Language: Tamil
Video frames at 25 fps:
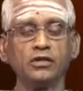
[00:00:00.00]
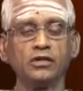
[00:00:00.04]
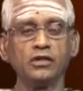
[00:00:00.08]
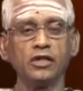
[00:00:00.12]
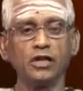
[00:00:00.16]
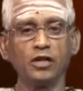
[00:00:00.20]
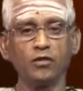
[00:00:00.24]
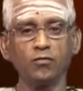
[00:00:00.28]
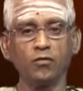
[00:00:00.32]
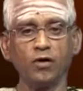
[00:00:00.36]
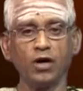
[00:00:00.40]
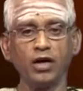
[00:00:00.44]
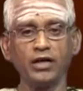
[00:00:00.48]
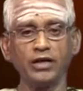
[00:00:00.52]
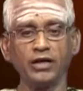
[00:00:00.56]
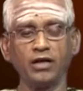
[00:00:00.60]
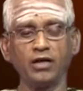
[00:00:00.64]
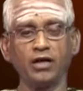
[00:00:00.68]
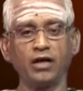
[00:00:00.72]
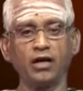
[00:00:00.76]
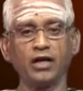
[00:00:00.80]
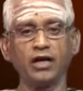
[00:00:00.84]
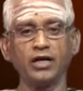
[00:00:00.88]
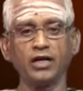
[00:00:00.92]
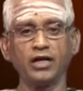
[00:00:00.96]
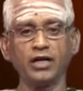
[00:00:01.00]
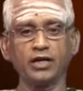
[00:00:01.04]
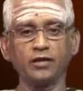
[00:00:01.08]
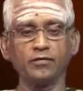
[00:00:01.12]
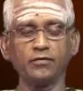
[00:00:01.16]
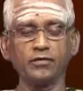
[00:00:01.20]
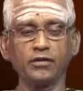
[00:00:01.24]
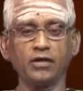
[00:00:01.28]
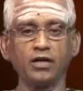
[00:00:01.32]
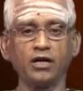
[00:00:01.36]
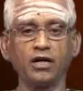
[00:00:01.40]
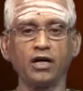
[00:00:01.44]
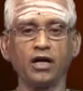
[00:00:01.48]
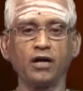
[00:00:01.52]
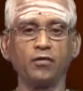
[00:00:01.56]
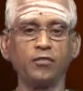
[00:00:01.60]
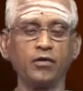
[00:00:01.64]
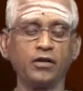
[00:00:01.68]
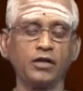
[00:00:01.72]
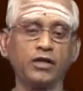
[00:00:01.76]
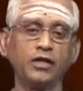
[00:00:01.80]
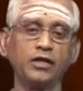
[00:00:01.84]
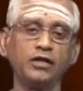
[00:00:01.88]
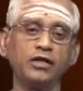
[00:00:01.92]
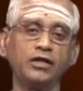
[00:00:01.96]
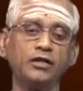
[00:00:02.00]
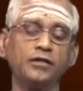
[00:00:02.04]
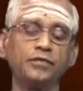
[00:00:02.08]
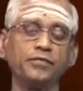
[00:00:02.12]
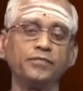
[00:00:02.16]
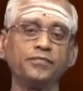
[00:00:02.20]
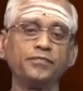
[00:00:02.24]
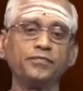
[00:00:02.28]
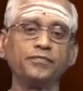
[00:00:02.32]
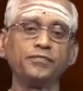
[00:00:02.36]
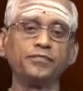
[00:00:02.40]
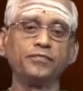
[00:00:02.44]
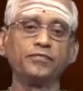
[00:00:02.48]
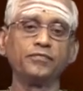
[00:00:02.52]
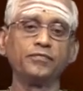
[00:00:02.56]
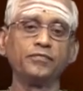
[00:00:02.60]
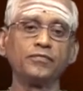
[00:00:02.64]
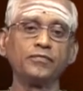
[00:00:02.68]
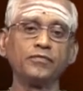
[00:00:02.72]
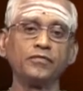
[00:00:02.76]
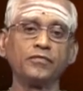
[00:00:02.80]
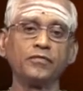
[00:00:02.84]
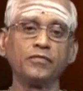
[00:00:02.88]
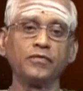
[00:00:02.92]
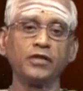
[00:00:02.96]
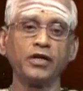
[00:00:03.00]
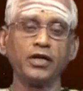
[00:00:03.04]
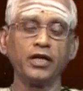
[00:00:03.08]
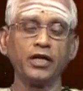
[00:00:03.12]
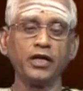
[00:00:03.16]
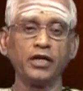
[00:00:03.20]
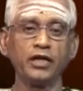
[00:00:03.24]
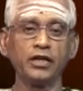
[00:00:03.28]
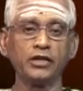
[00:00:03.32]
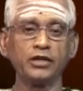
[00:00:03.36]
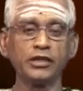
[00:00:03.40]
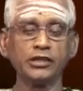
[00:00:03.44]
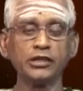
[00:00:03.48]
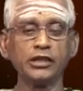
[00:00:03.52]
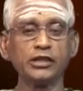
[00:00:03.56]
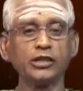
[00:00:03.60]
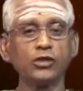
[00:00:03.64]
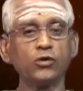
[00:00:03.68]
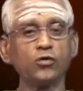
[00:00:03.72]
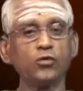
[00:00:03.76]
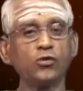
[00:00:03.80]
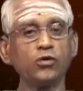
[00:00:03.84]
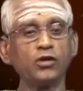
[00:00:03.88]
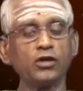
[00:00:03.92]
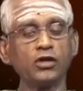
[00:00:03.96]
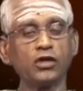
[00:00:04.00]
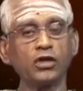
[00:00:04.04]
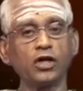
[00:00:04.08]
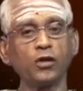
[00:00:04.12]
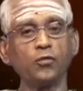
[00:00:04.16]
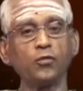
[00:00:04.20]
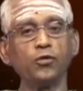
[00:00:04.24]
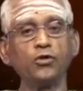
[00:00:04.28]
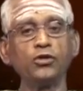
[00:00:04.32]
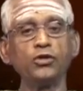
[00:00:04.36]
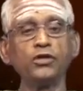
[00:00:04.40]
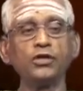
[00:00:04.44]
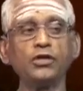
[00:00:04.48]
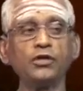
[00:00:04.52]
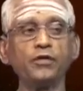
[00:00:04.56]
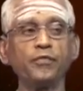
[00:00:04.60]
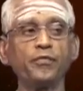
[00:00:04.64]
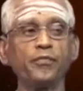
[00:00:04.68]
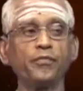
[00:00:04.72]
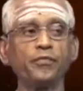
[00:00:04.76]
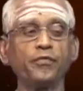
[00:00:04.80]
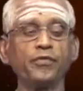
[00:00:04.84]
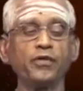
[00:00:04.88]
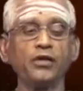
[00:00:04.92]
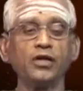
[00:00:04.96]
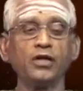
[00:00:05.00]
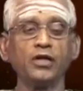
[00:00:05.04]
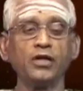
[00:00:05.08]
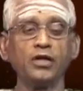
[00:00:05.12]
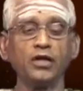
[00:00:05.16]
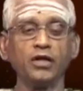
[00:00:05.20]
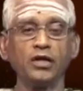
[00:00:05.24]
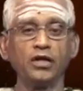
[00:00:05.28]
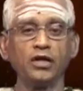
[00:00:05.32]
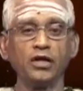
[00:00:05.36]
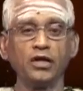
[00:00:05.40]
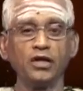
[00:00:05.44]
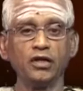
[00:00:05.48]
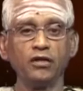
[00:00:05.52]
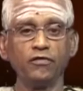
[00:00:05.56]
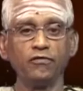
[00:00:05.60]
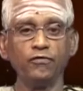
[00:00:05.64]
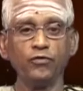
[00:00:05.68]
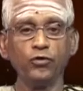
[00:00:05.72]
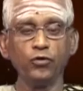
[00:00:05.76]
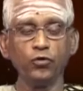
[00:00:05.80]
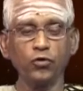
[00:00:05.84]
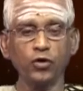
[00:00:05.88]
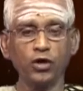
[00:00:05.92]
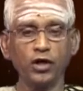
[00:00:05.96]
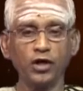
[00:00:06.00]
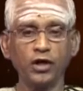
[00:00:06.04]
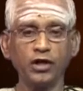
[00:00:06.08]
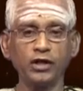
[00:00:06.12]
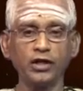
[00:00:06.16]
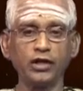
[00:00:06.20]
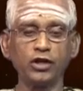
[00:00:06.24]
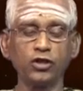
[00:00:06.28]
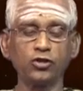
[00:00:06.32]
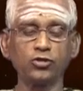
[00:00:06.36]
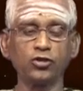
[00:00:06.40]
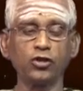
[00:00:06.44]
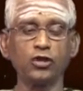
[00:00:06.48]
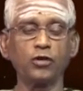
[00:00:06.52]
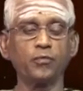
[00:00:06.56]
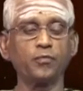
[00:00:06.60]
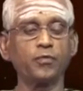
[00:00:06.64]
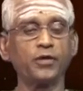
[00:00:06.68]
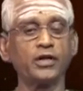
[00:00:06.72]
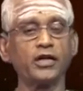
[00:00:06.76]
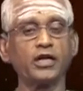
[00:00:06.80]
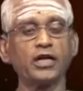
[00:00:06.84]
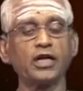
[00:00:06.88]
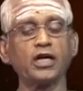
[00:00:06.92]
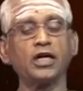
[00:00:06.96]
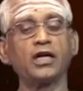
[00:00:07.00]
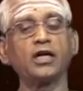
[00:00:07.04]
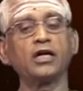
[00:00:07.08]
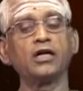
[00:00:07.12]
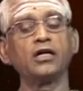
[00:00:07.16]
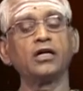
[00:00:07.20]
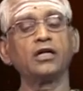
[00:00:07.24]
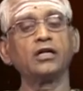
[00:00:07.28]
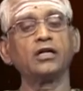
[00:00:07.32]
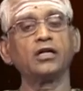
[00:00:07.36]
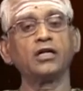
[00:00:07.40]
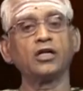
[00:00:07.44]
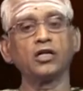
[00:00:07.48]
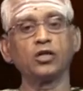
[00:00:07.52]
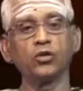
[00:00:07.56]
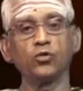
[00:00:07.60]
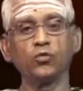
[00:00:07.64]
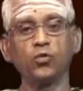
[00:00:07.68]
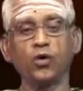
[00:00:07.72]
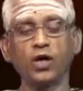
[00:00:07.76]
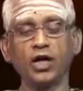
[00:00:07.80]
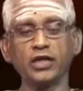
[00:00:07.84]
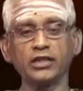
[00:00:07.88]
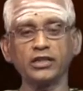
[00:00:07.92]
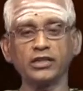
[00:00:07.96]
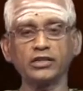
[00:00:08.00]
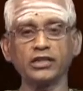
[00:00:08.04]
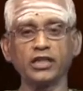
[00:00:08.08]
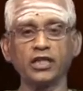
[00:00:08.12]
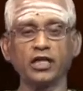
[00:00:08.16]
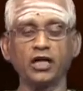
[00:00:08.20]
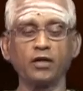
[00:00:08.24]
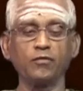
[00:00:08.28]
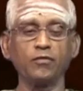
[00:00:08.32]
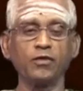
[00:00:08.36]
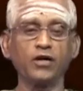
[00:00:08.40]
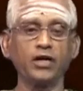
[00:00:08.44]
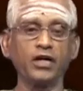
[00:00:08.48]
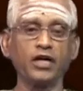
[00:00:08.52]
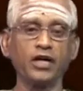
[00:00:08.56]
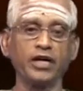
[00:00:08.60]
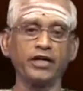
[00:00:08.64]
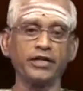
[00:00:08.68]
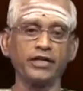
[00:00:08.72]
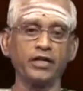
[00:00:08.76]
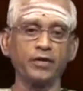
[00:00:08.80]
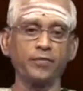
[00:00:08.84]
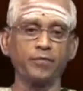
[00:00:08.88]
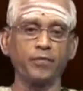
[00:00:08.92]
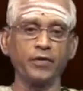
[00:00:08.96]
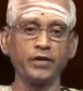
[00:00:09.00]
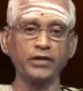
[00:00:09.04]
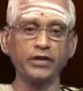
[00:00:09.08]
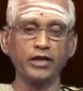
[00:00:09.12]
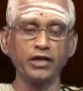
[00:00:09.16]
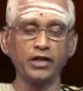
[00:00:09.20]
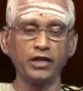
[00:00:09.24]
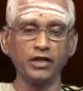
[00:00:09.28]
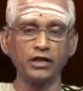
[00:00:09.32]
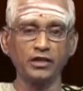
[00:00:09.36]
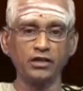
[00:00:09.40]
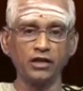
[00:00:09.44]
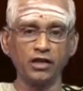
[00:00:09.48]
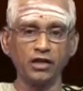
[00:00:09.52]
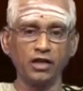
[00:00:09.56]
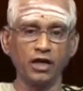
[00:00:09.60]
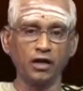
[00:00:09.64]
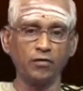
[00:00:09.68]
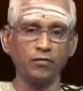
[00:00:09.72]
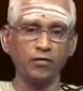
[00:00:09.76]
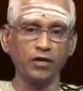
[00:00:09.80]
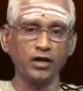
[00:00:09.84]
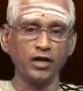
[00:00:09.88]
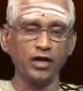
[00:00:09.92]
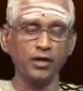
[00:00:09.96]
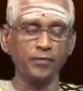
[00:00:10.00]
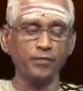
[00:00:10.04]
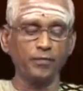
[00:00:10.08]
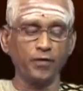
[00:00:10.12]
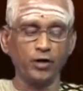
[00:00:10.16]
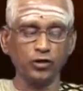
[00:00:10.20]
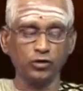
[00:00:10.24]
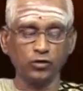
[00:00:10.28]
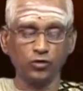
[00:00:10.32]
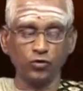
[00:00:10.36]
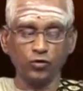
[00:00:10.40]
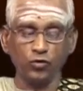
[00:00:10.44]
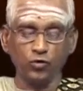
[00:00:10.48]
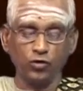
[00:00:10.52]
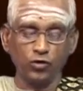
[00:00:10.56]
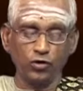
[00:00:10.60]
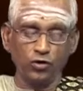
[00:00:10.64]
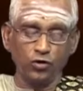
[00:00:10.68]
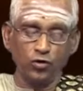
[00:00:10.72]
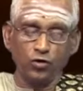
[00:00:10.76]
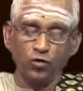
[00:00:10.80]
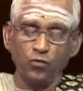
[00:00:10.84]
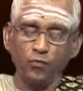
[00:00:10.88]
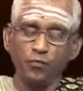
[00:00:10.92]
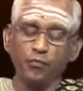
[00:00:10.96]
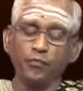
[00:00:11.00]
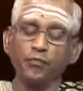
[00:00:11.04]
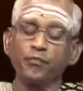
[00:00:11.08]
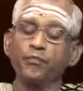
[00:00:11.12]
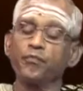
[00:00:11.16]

திருமாலின் ஆயிரம் திருநாமங்கள் என்று சிந்தித்து கொண்டிருக்கிற பொழுது வியூகங்கள் என்று சொல்லப்படுகிற துவாதச நாமங்களாகிய பன்னிரண்டு திருநாமங்களை பார்த்து கொண்டிருக்கிறோம்